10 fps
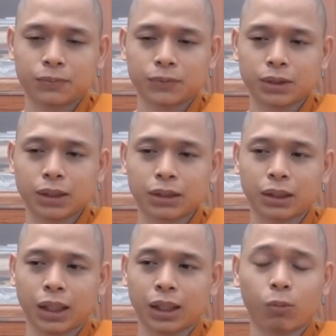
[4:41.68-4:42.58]
tức
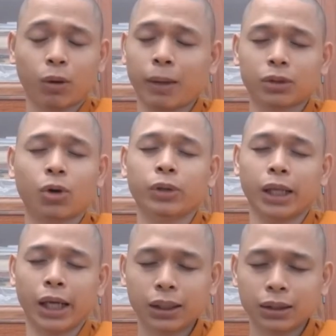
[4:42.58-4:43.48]
là không có mặc đồ gì
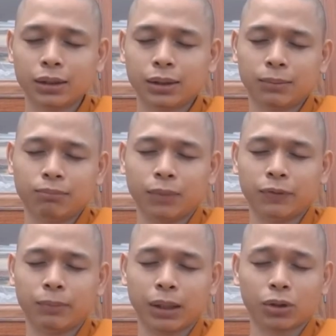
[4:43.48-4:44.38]
hết bởi vì
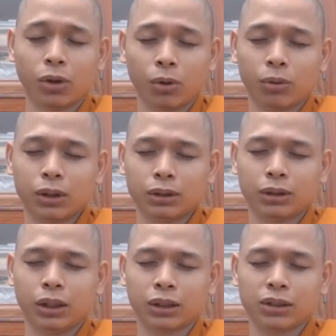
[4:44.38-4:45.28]
mặc đồ á
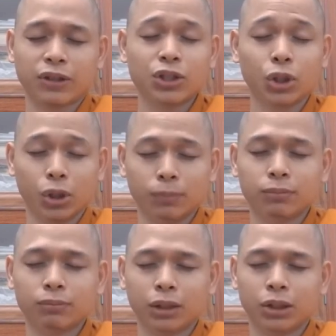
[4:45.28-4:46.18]
thì người ta phải nhuộm
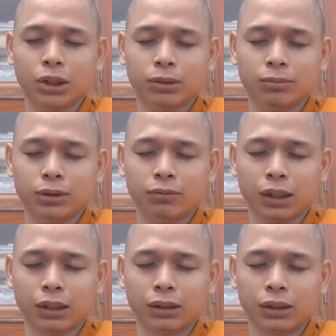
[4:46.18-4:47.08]
mà nhuộm như
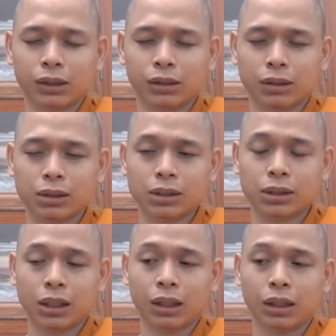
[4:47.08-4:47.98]
vậy thì nó
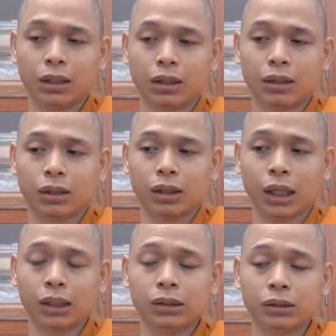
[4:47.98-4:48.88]
sẽ à,
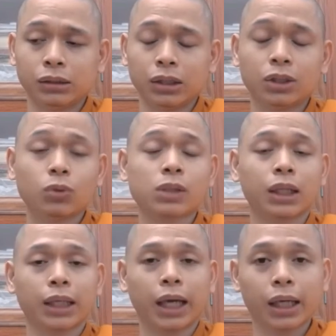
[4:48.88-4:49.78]
ảnh hưởng đến chúng sanh
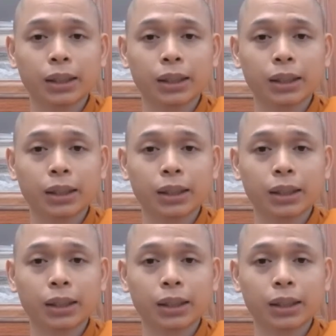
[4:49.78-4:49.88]
khác